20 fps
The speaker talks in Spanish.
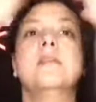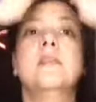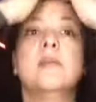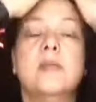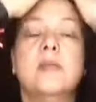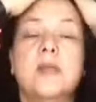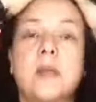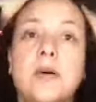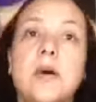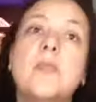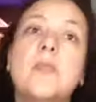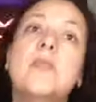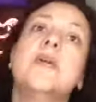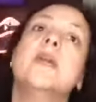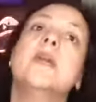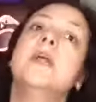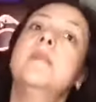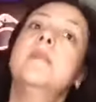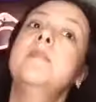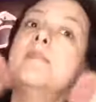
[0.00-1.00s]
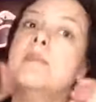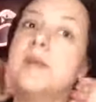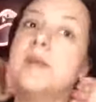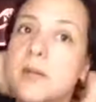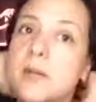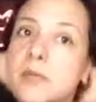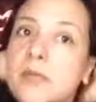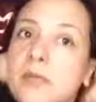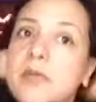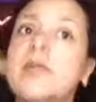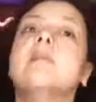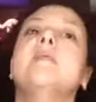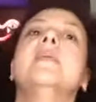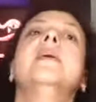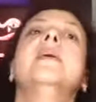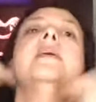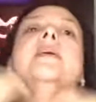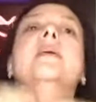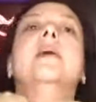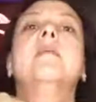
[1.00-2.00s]
me la voy a poner para poder
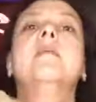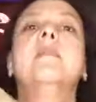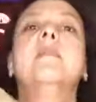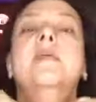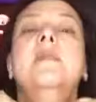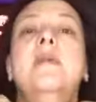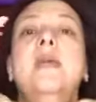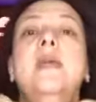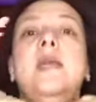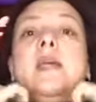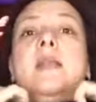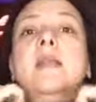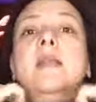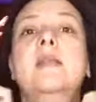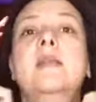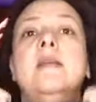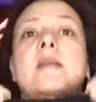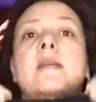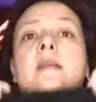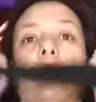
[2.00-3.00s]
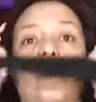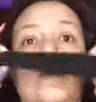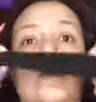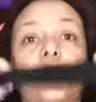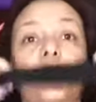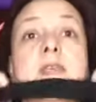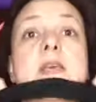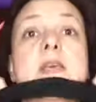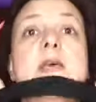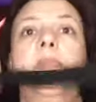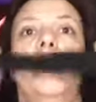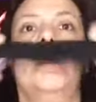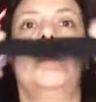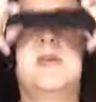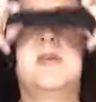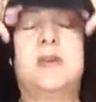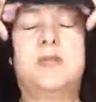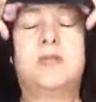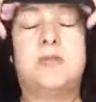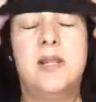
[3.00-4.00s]
maquillarme bien. Yo siempre me
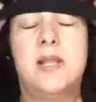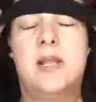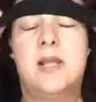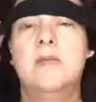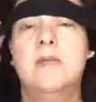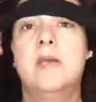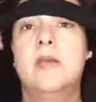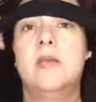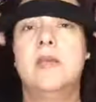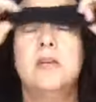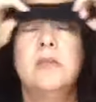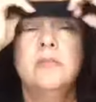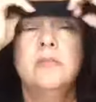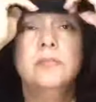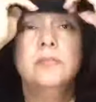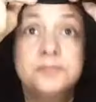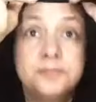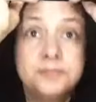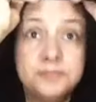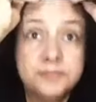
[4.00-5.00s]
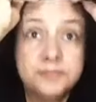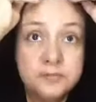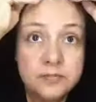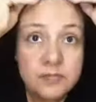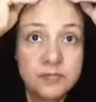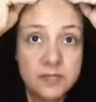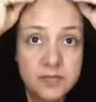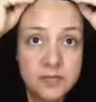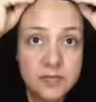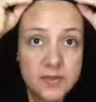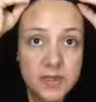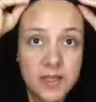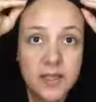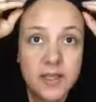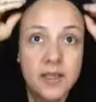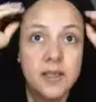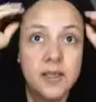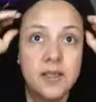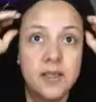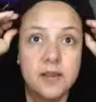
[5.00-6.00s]
quito el cabello
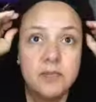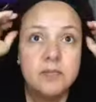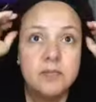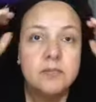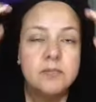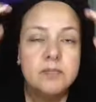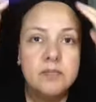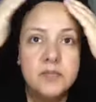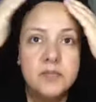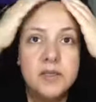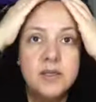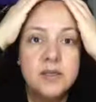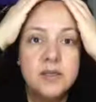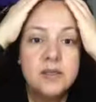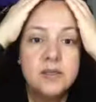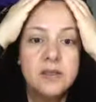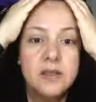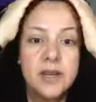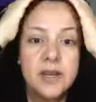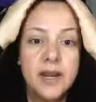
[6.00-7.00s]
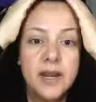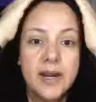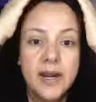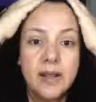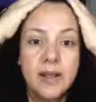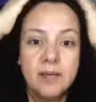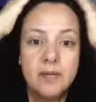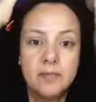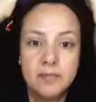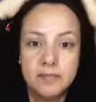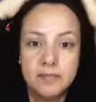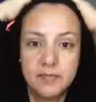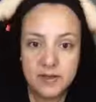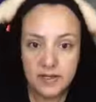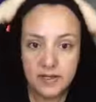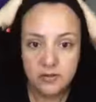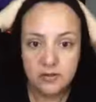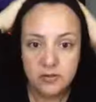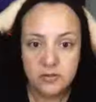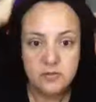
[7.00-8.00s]
de mi cara para
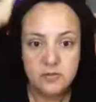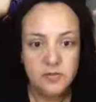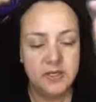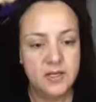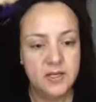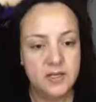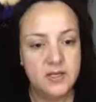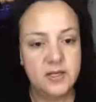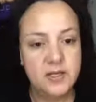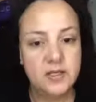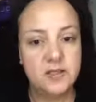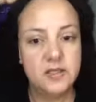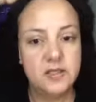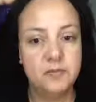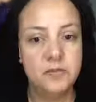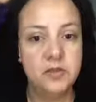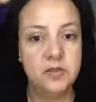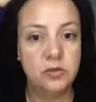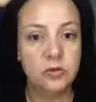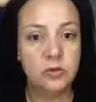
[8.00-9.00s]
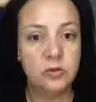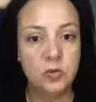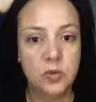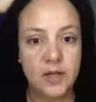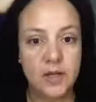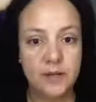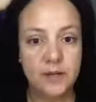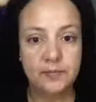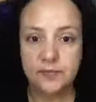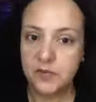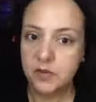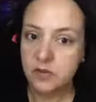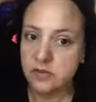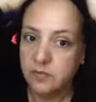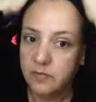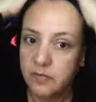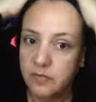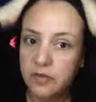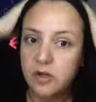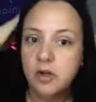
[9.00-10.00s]
que no se me llene de pintura. Yo
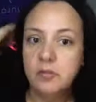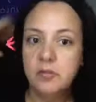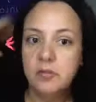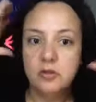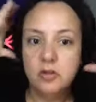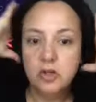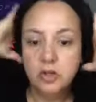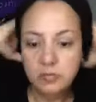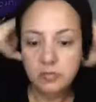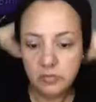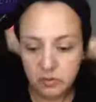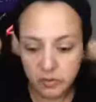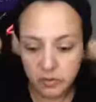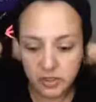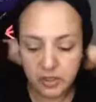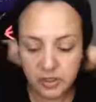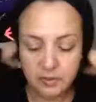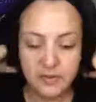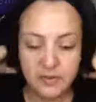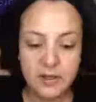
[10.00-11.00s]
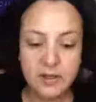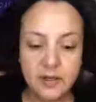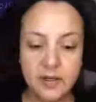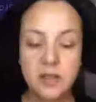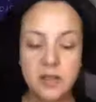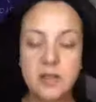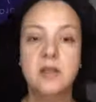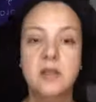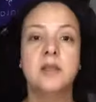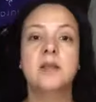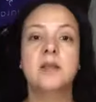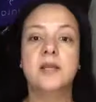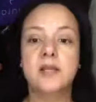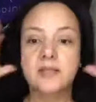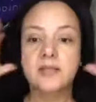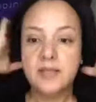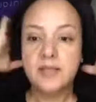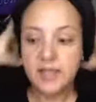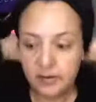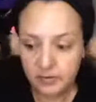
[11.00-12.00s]
siempre recomiendo lo mismo también.
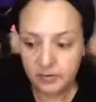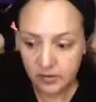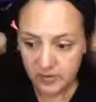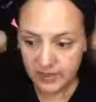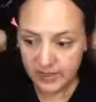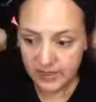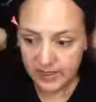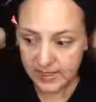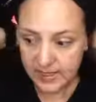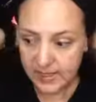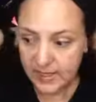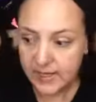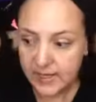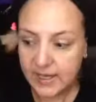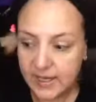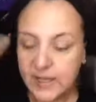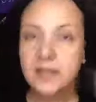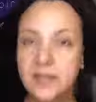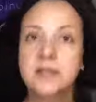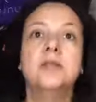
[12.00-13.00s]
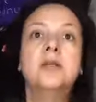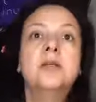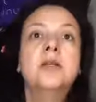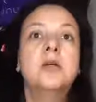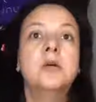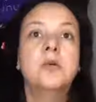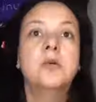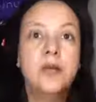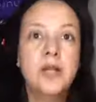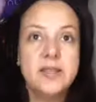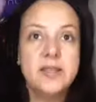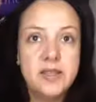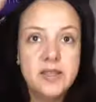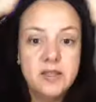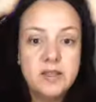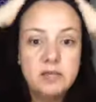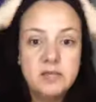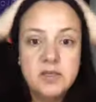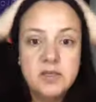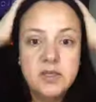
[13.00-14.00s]
Quítate el cabello de la cara, una
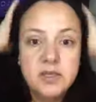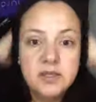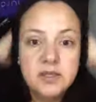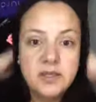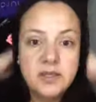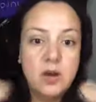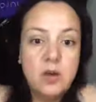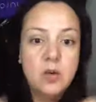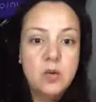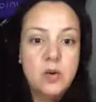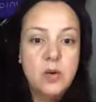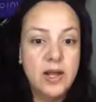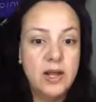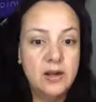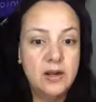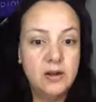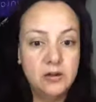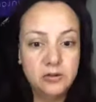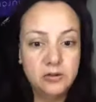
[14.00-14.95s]
diademita o algo